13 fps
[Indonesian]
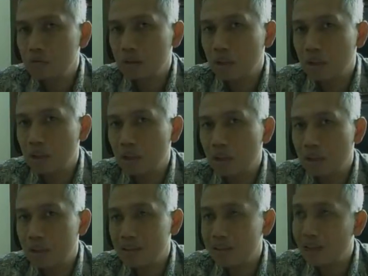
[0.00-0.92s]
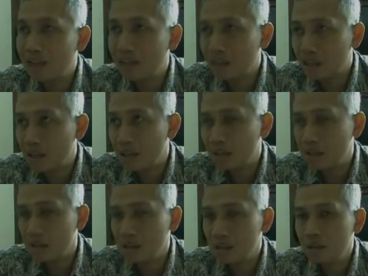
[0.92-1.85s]
punya sarana,
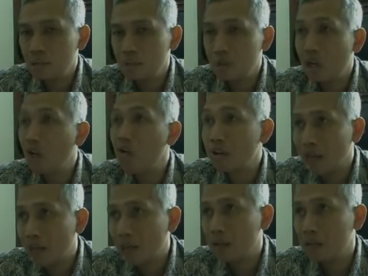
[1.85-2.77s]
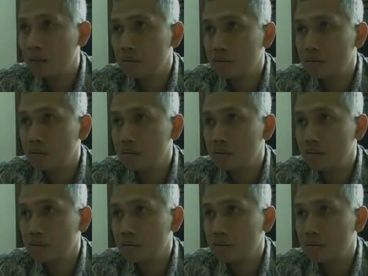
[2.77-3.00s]
punya orang